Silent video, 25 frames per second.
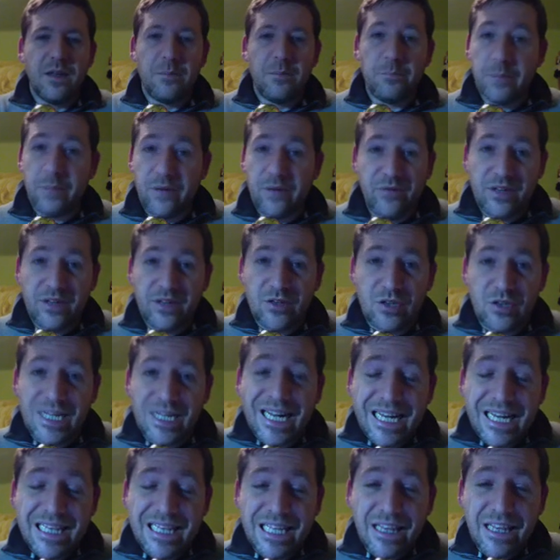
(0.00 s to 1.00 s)
Perfecto, ya ha
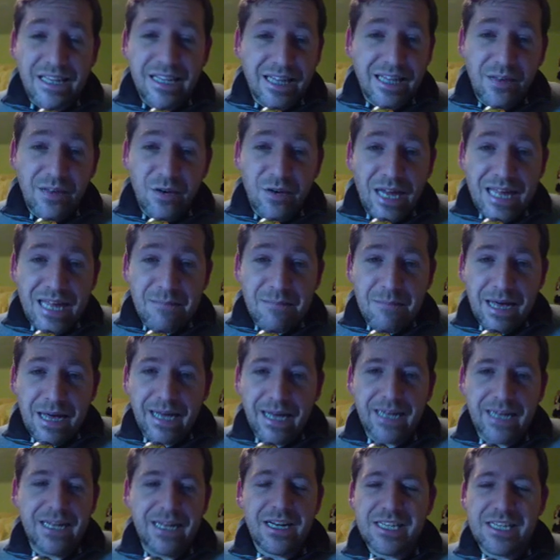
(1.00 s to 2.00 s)
renderizado la
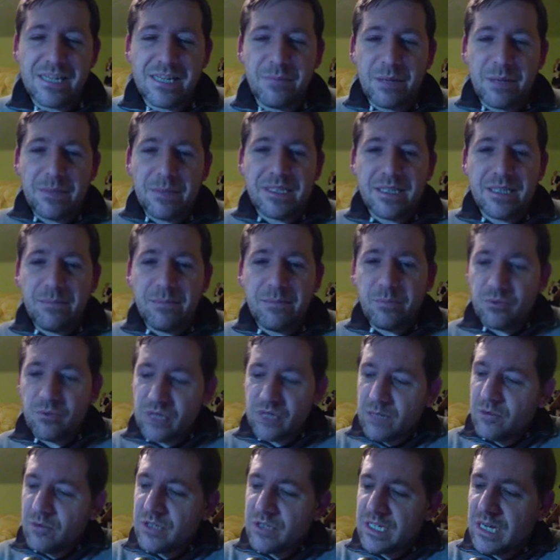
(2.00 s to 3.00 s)
imagen. Ahora simplemente
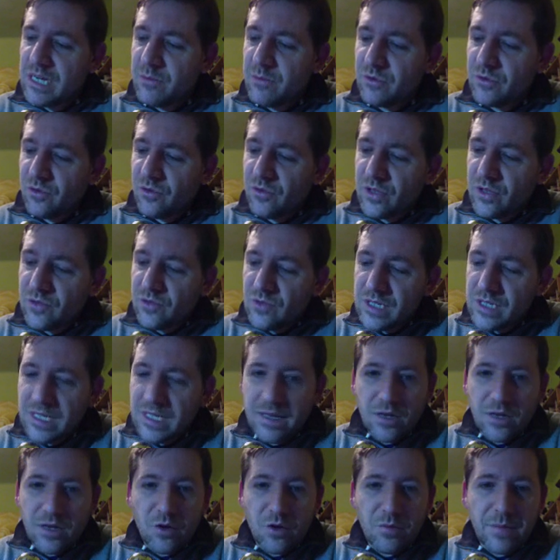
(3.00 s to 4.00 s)
pulsamos en el botoncito este
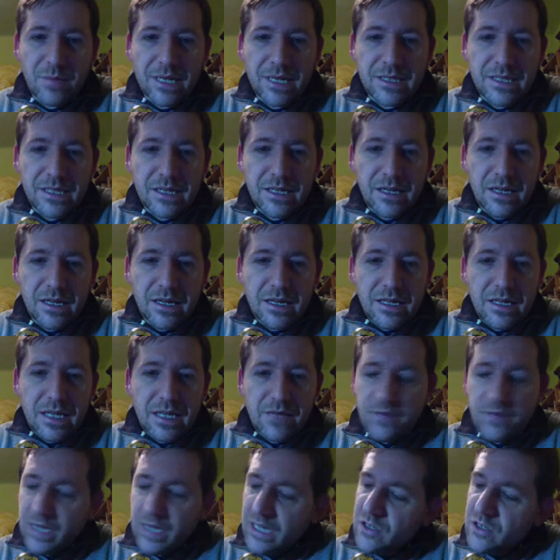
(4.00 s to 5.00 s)
de compartir y
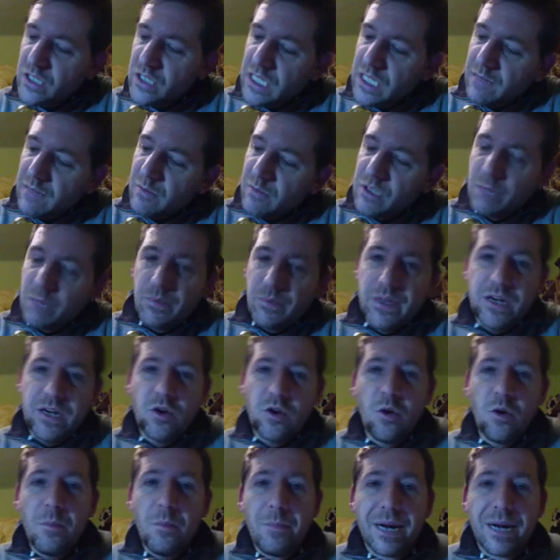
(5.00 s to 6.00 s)
fijaros que vamos a poder
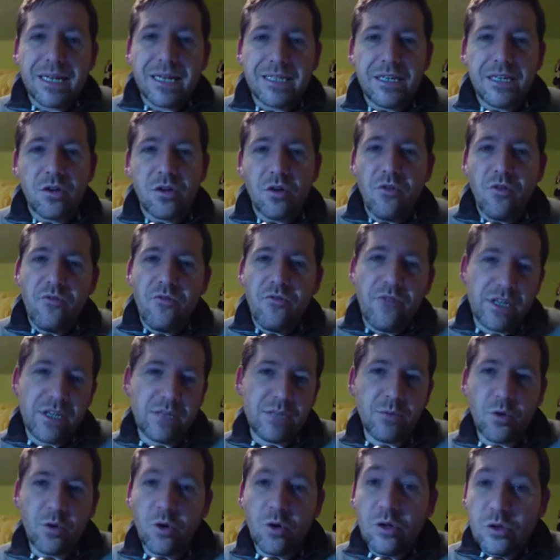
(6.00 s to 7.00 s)
compartir con
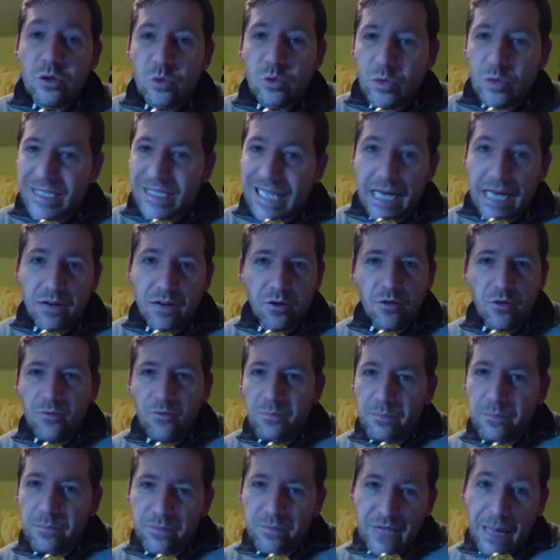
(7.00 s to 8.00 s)
Facebook, con Twitter,
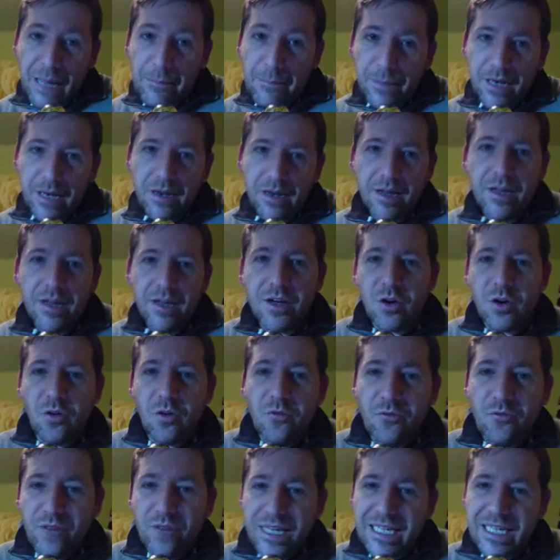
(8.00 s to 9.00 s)
con Tumblr, con
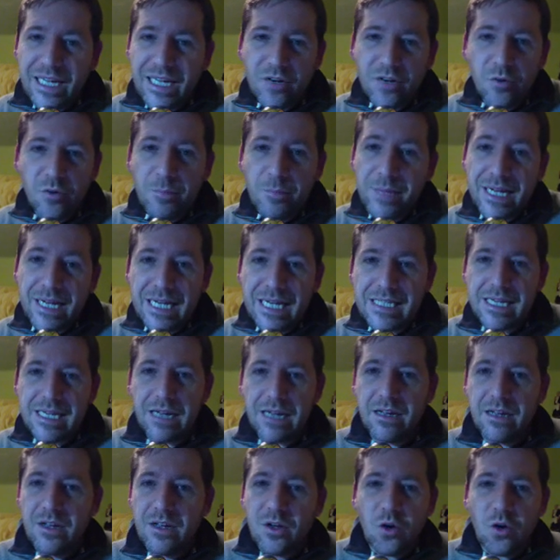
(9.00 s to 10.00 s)
Flickr, con Picasa,
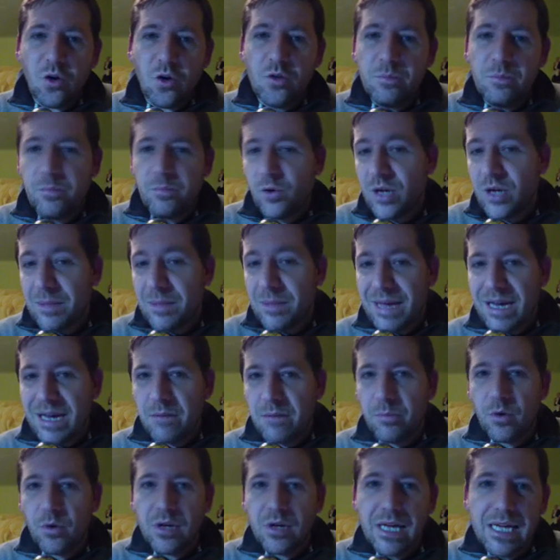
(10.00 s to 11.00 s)
con por email,
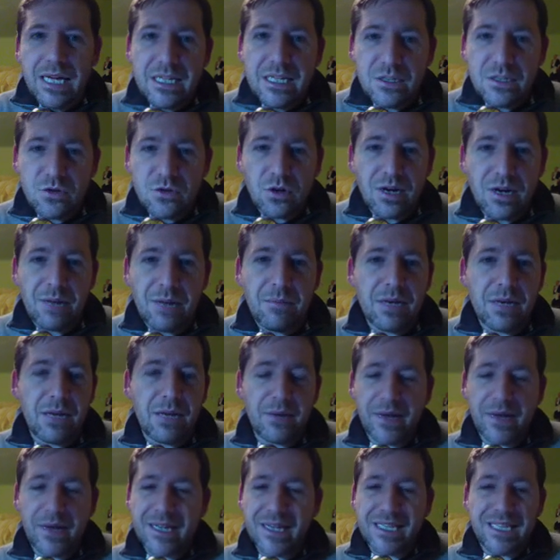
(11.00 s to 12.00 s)
por Instagram la
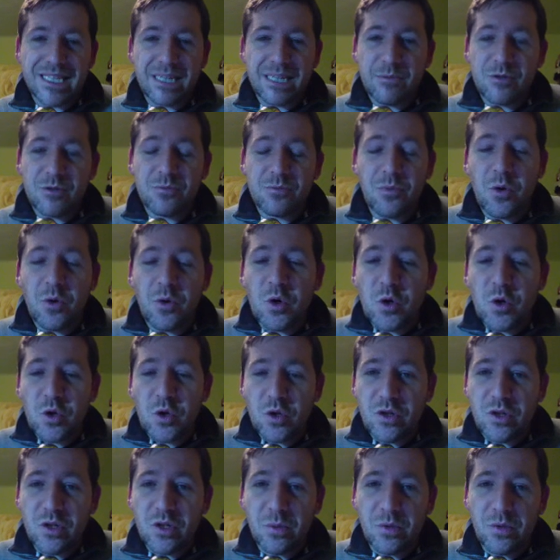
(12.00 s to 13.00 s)
verdad es que tenemos
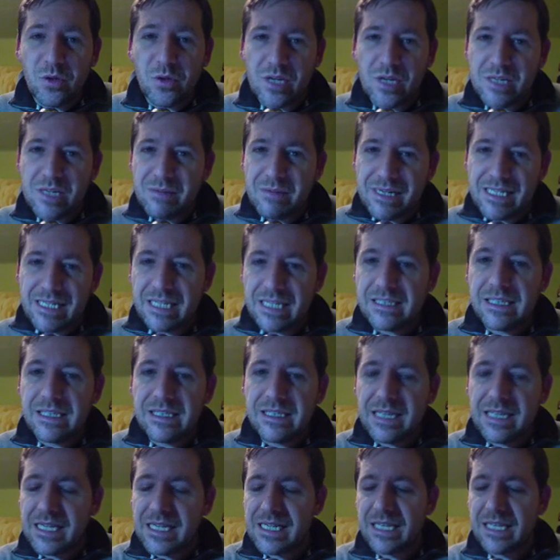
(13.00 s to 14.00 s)
mogollón de opciones bastante
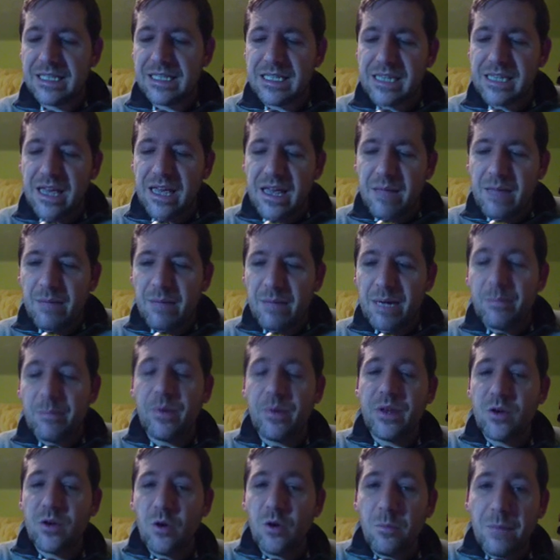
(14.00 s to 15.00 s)
interesantes para
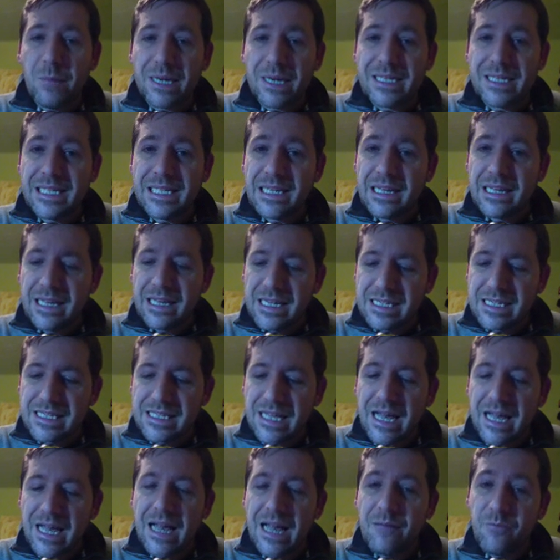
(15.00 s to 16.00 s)
poder compartir
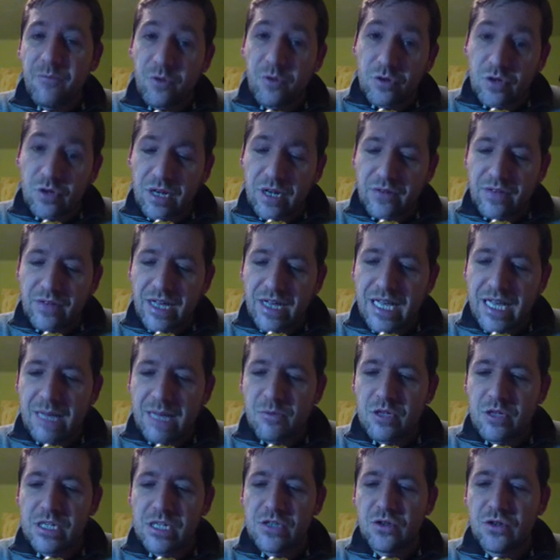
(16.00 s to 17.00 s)
esta fotografía que
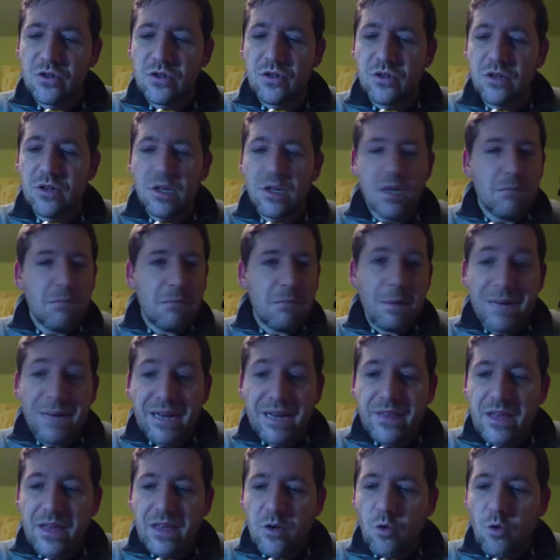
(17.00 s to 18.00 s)
hemos hecho, ¿no? Me
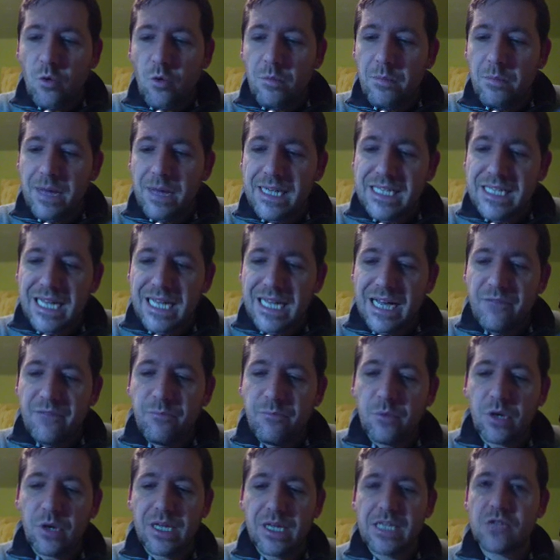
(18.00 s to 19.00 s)
parece un must
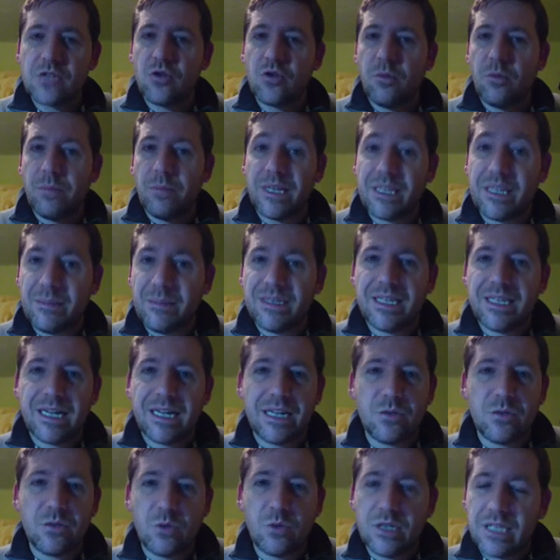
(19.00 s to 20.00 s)
porque es completamente
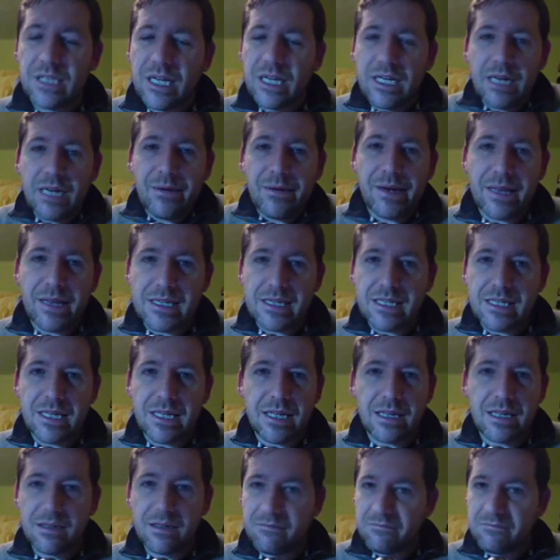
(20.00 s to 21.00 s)
gratuita y la verdad es
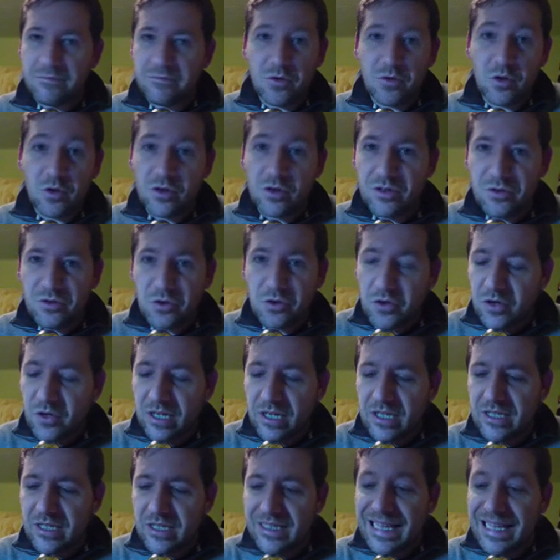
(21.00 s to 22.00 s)
que no, yo creo que
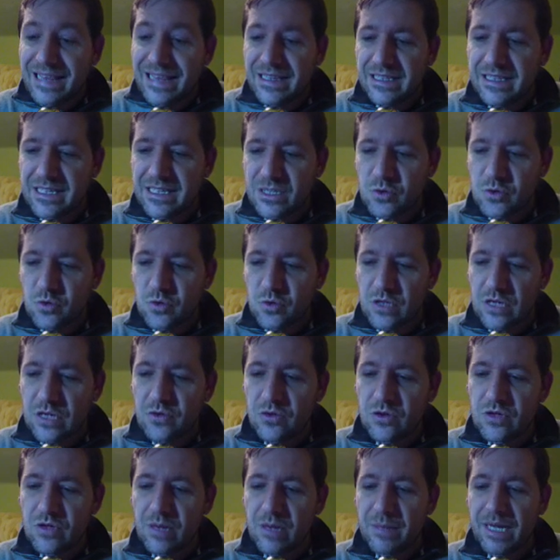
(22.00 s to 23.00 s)
nadie tiene excusa, ¿no?
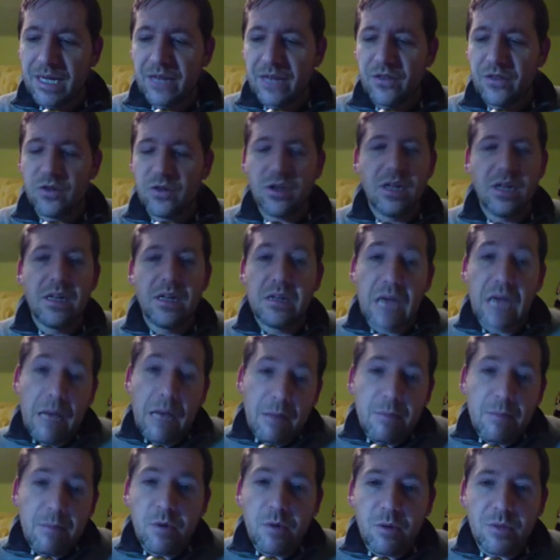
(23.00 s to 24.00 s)
Es una aplicación que a
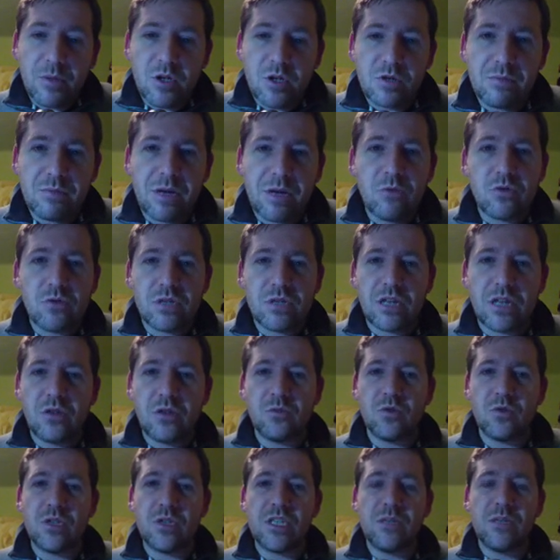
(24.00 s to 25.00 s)
mí por lo menos me ha gustado
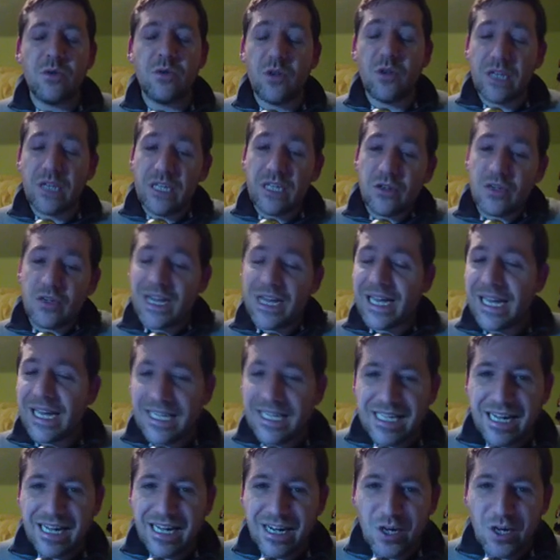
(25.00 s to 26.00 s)
muchísimo y os la
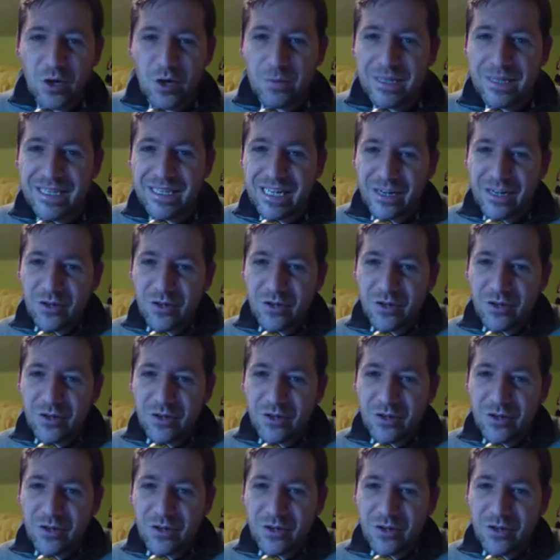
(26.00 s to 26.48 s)
quería recomendar.